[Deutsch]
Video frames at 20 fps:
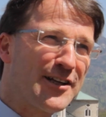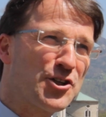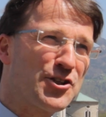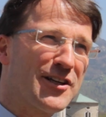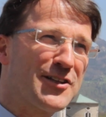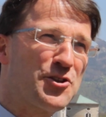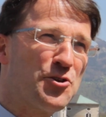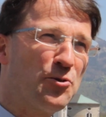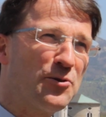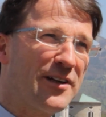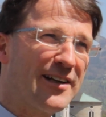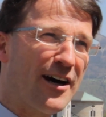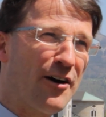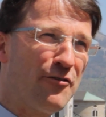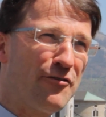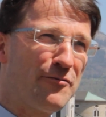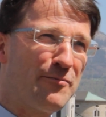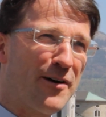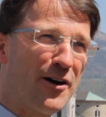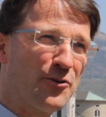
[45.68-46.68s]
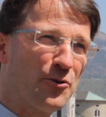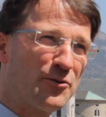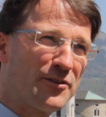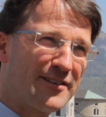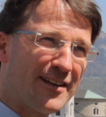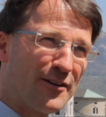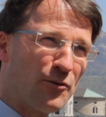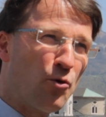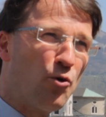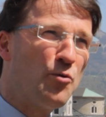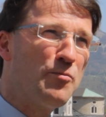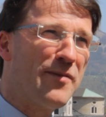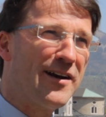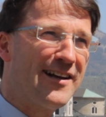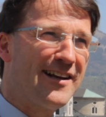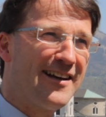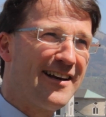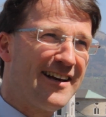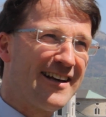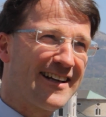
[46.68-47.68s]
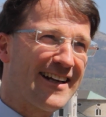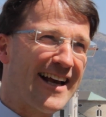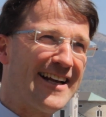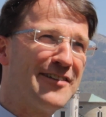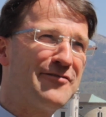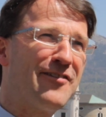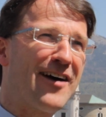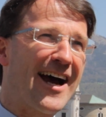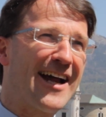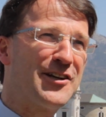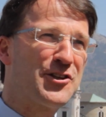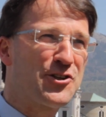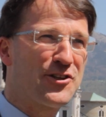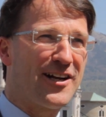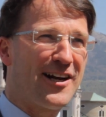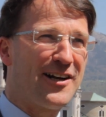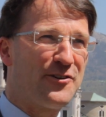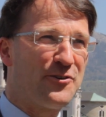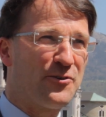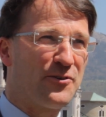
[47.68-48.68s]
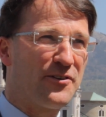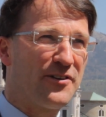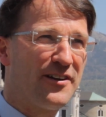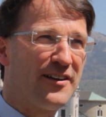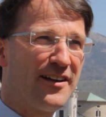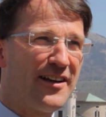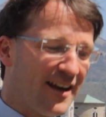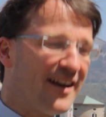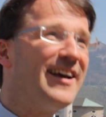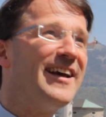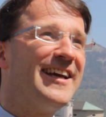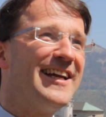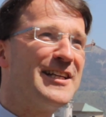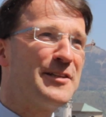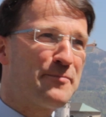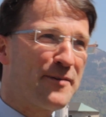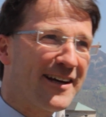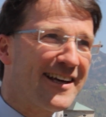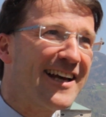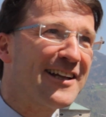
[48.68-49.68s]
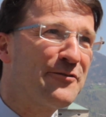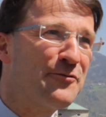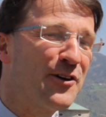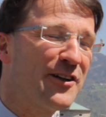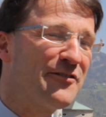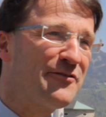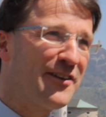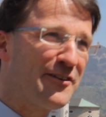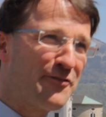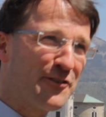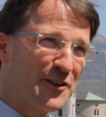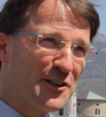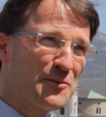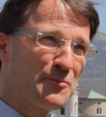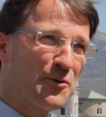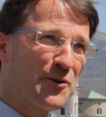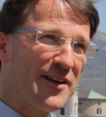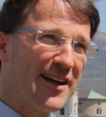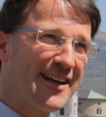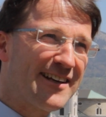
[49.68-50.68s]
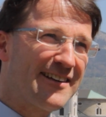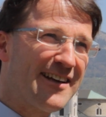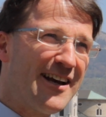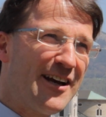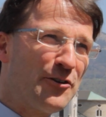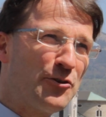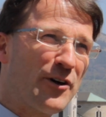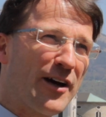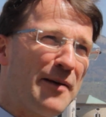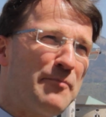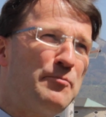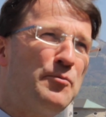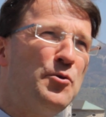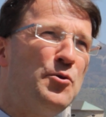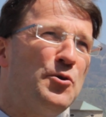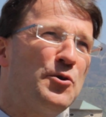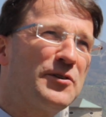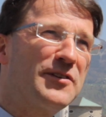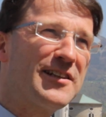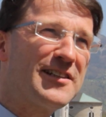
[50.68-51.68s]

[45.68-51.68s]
Stationen aufbauen und dann oben eine kleine Veranstaltung. Inspiriert wurden wir für das Projekt durch ein Buch,